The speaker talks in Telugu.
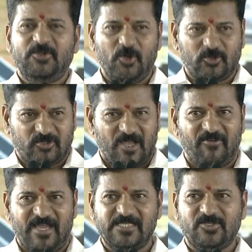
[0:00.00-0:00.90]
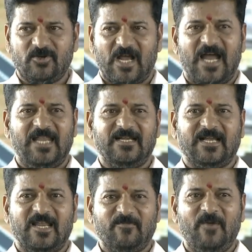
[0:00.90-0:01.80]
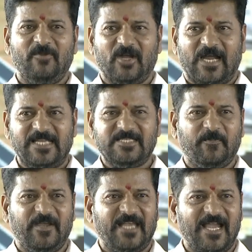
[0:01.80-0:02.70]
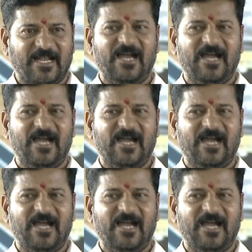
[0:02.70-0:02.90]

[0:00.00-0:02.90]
యుక్త వయసు కాల గర్భంలో కలిసిపోయినాక